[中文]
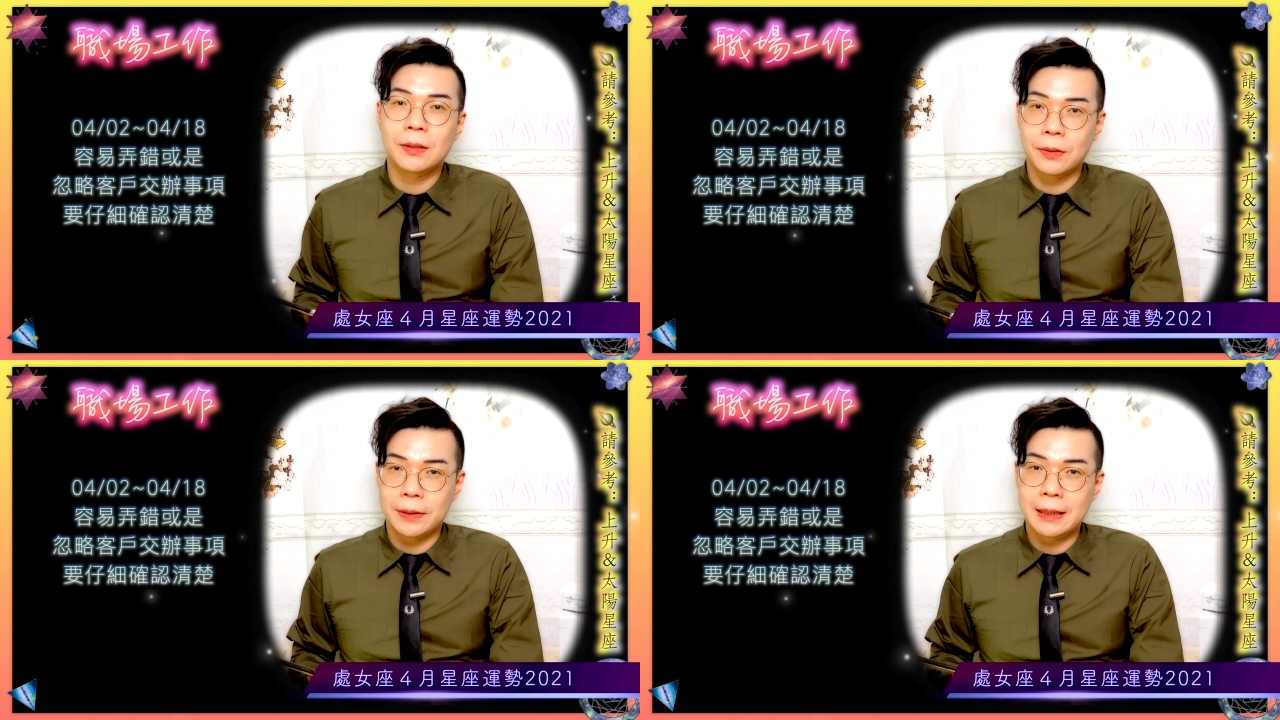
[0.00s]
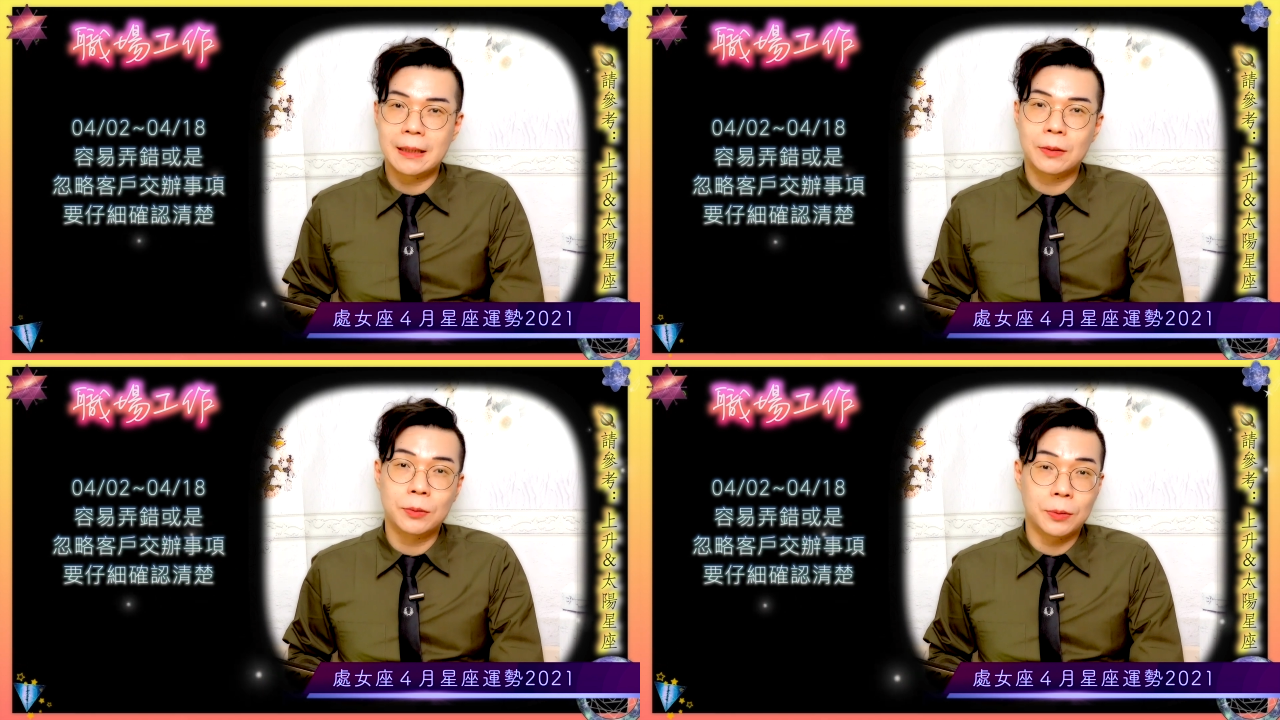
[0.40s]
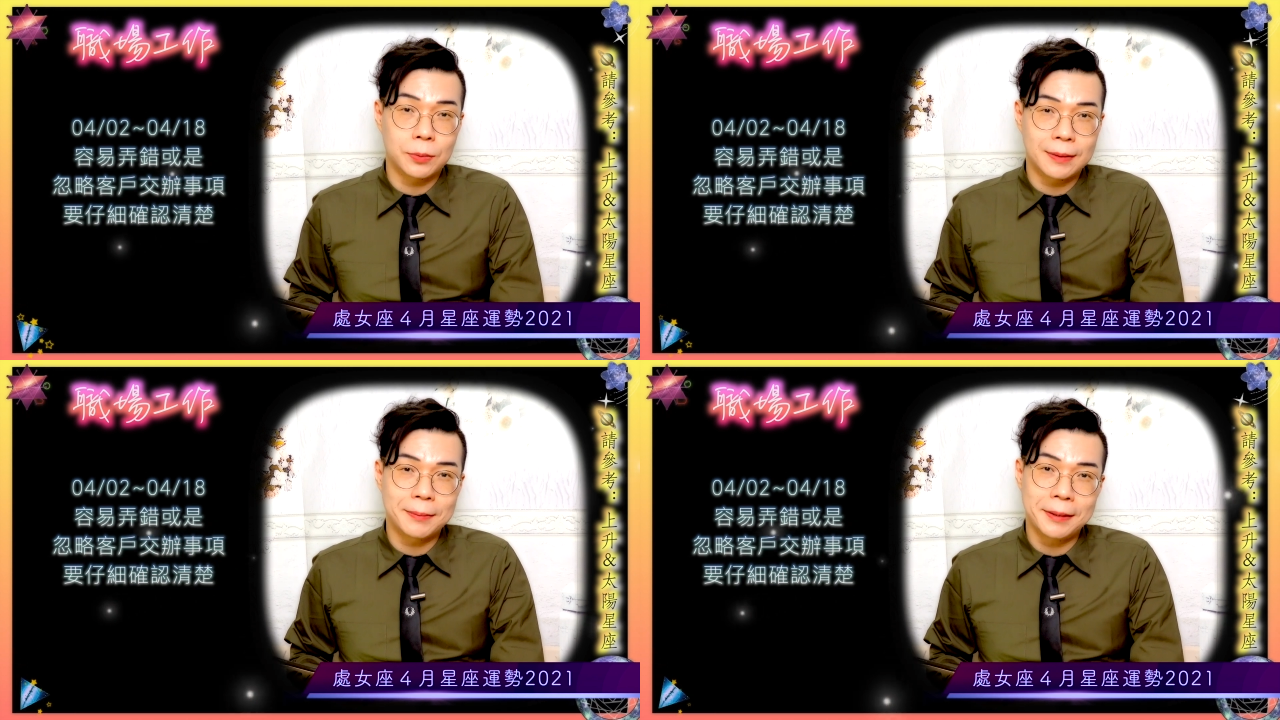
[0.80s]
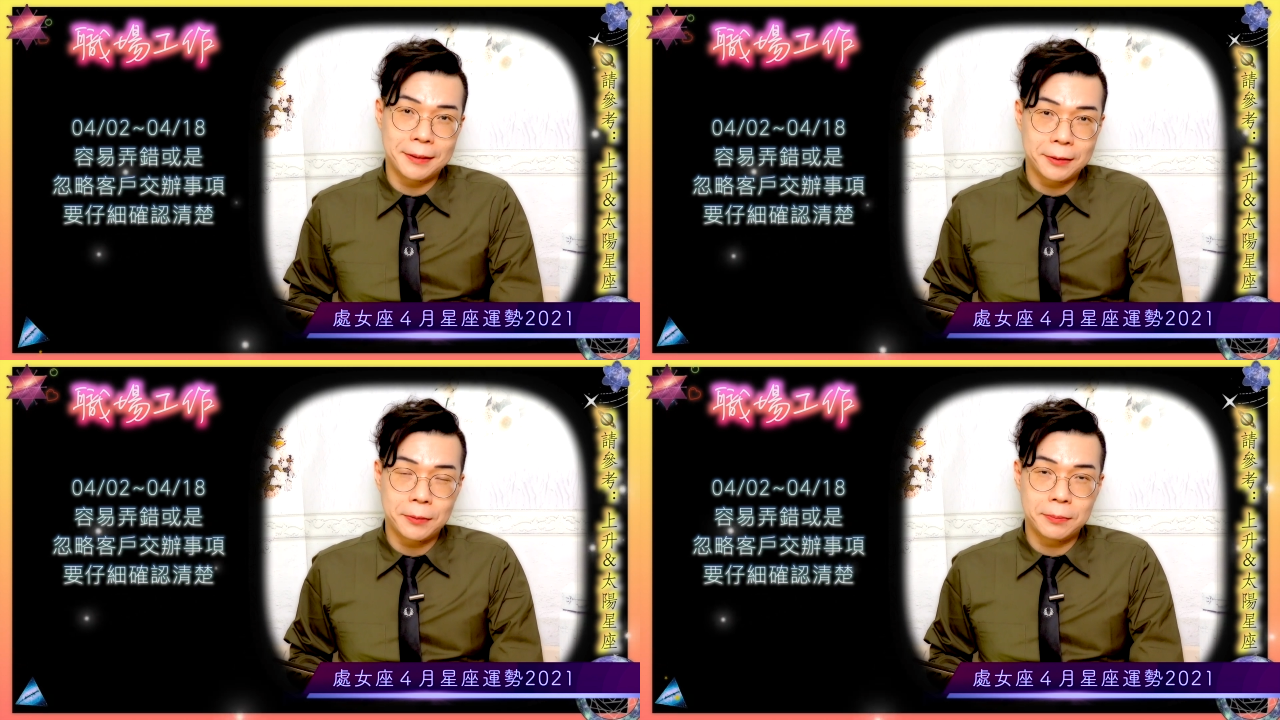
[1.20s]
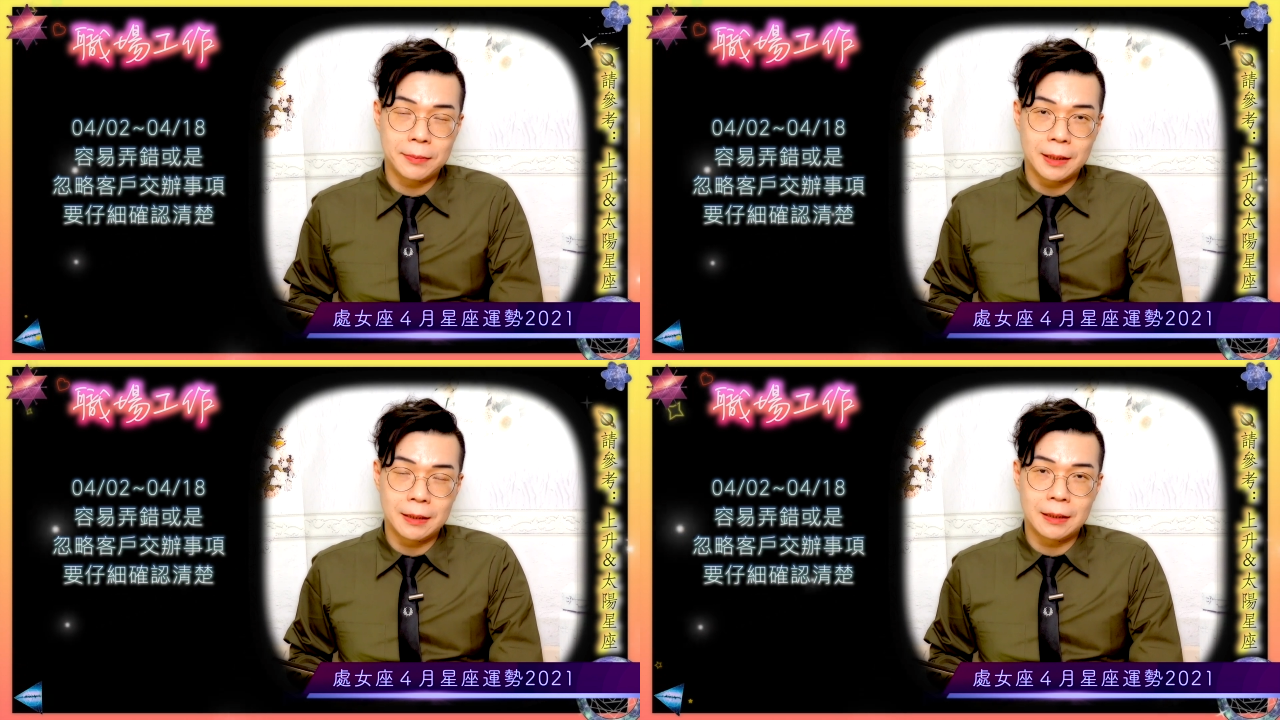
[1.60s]
所以我会建议处女座的朋友
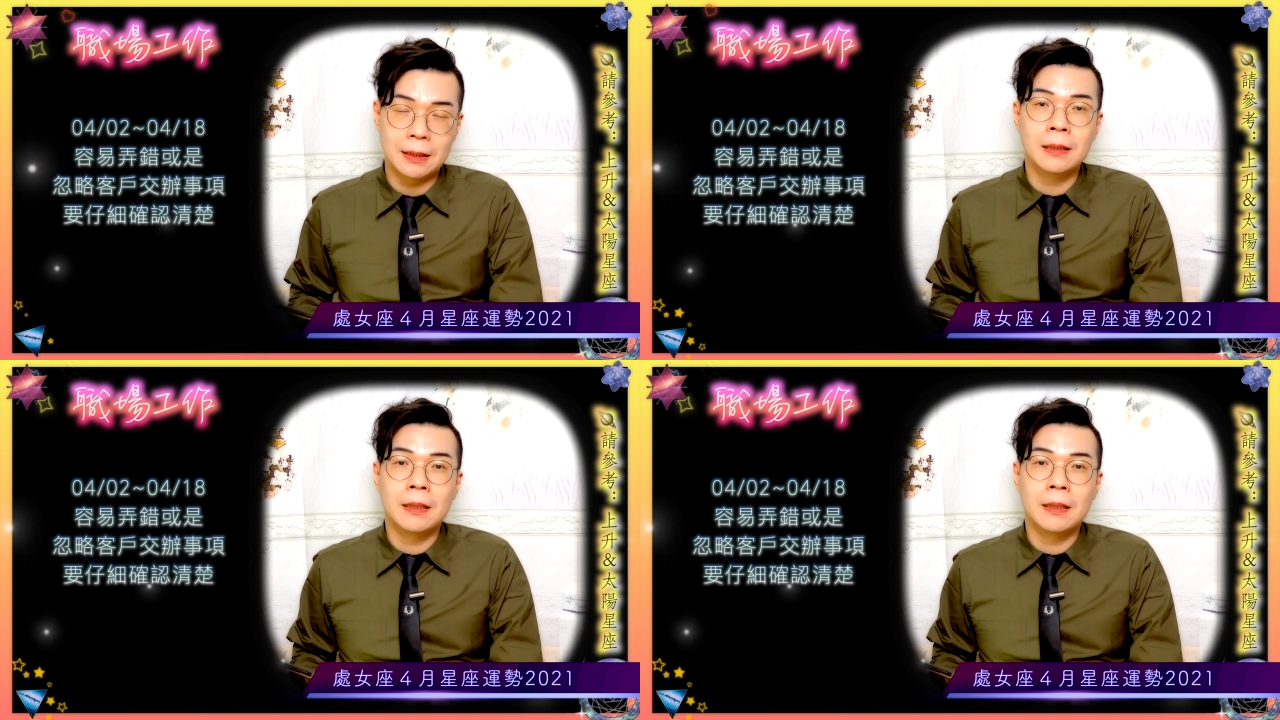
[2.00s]
们呢，